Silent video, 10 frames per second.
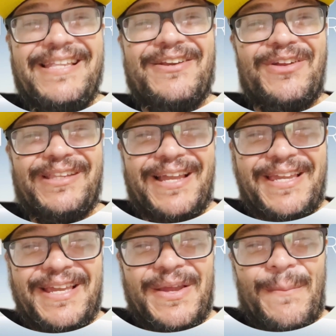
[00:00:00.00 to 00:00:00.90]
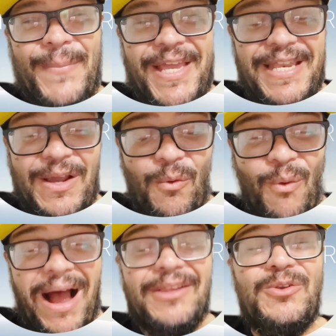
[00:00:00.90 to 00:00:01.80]
DJI Mini
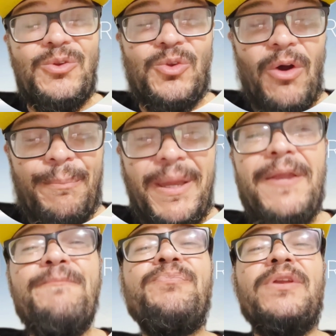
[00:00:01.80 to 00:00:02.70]
4, top, hein?